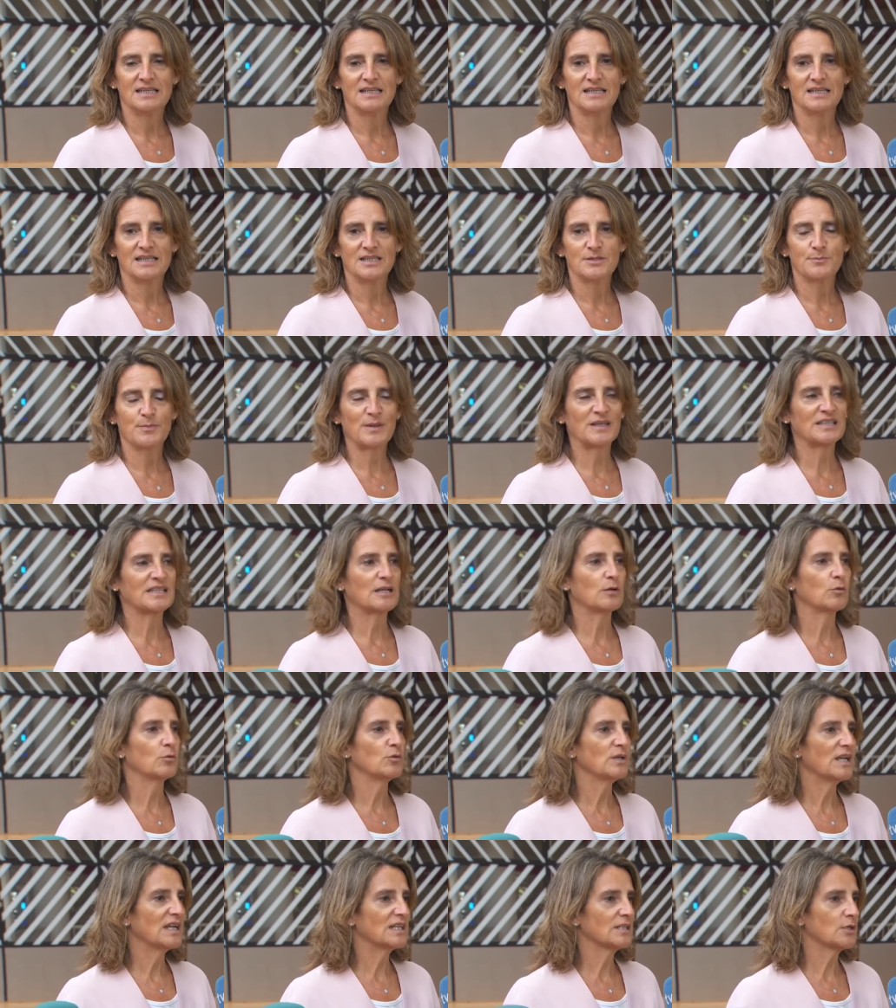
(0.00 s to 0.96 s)
ah,
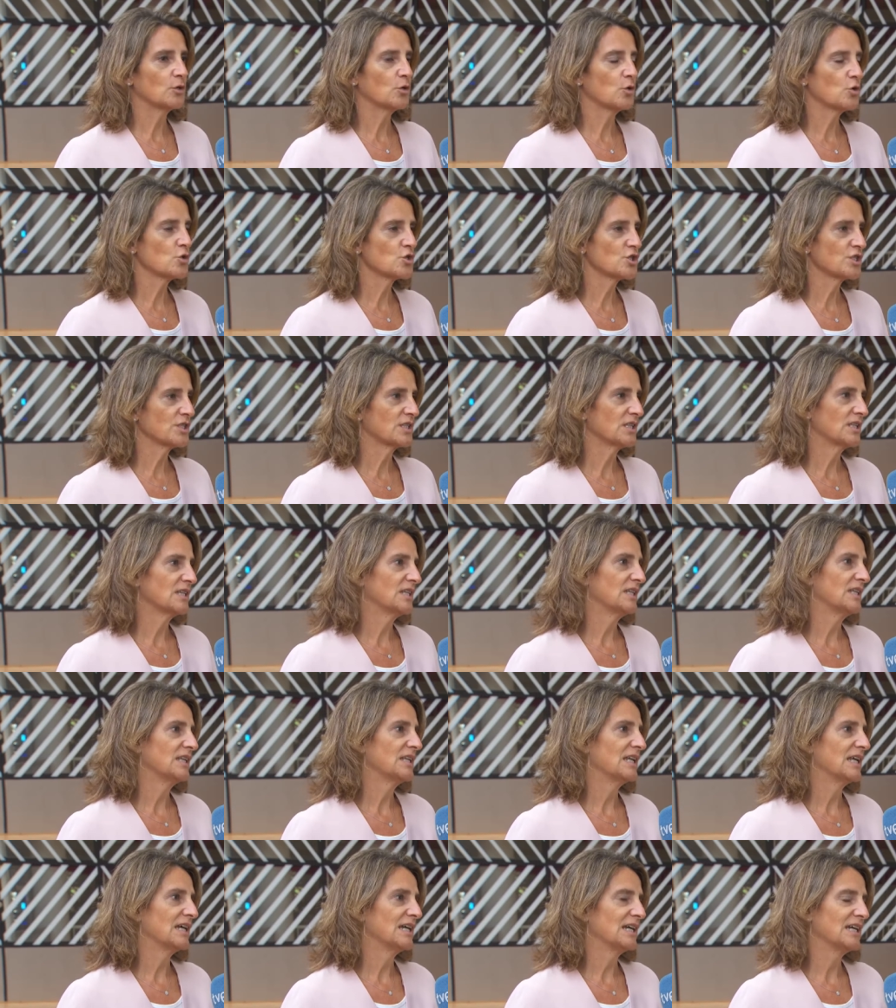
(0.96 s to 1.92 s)
espectacular coste
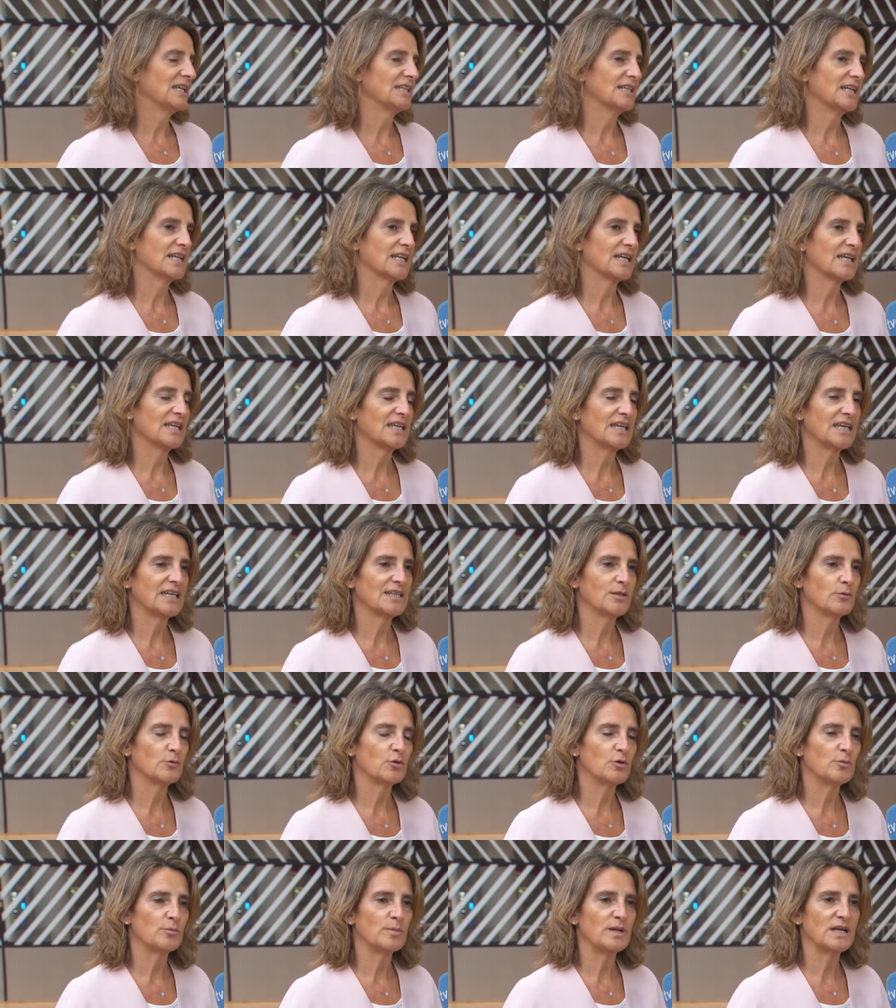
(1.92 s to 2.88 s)
de la energía en
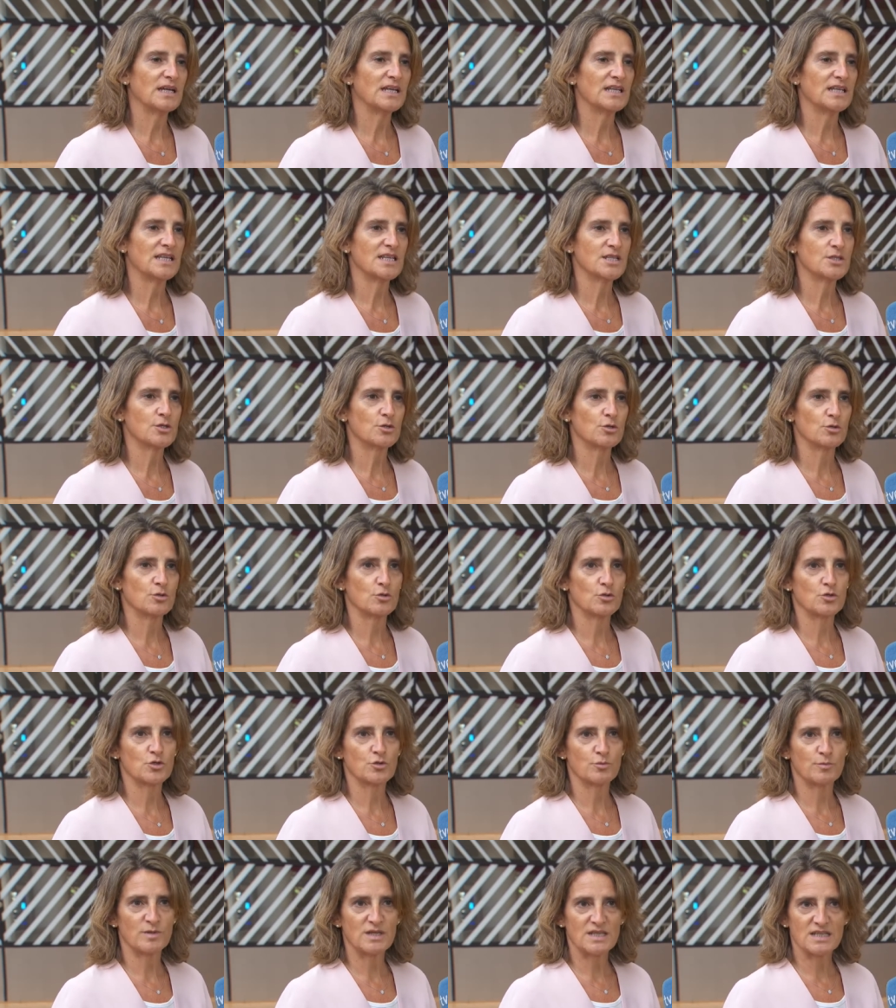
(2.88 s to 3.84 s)
Europa en
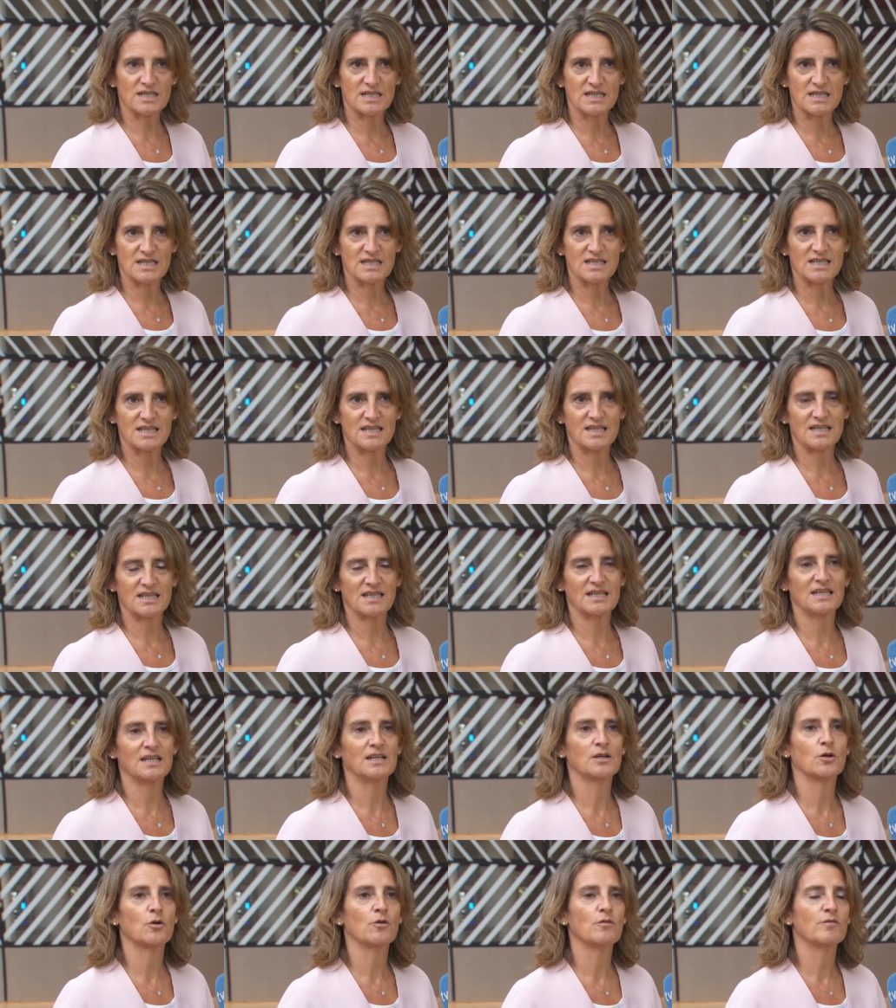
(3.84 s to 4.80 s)
estos meses, eh,
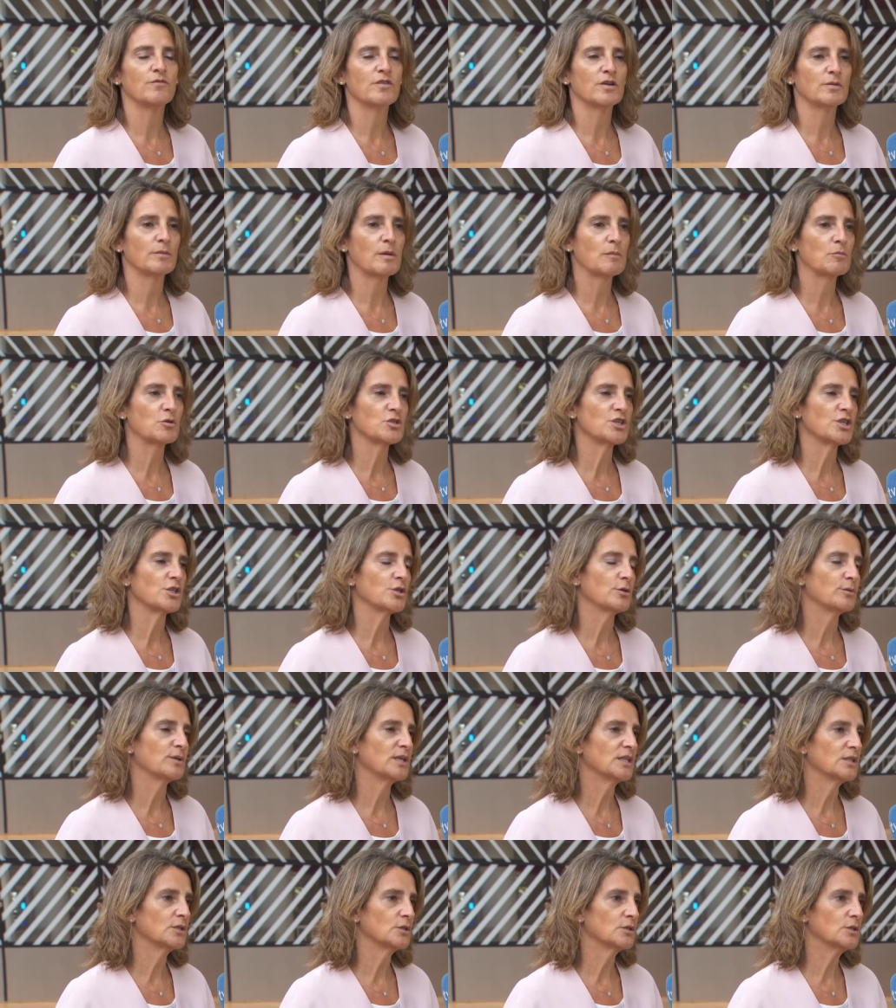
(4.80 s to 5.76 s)
conforme hemos ido
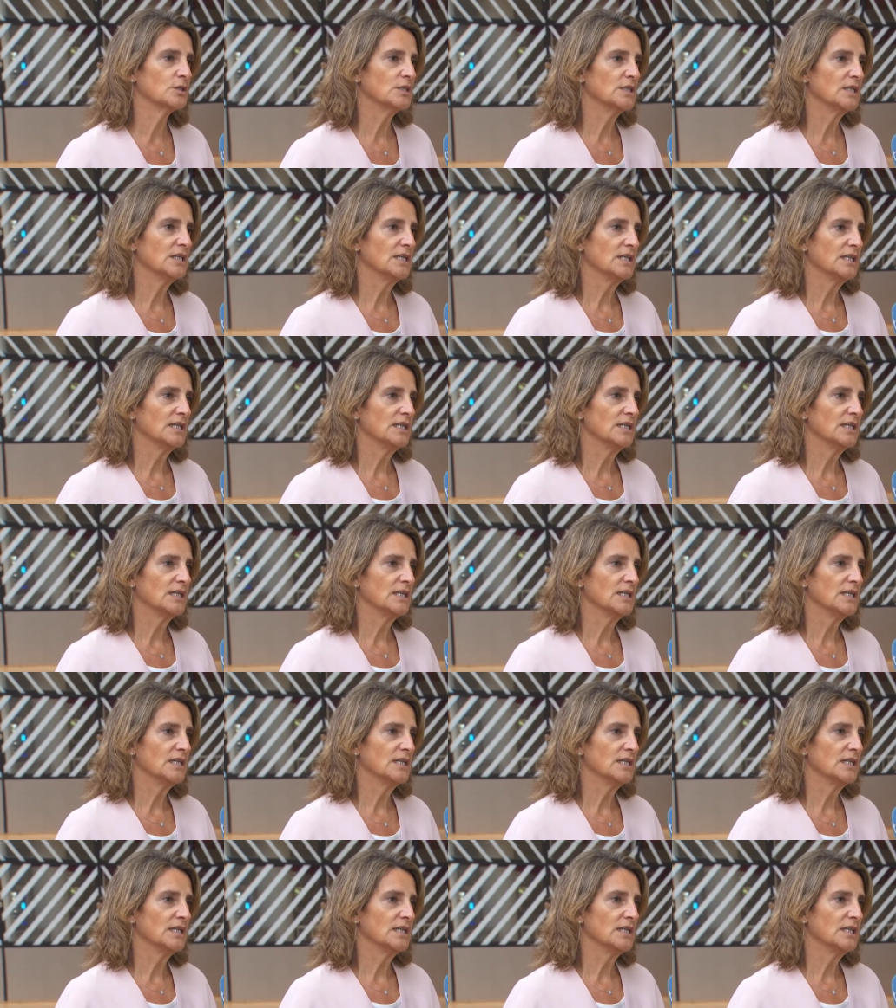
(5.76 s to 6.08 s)
viendo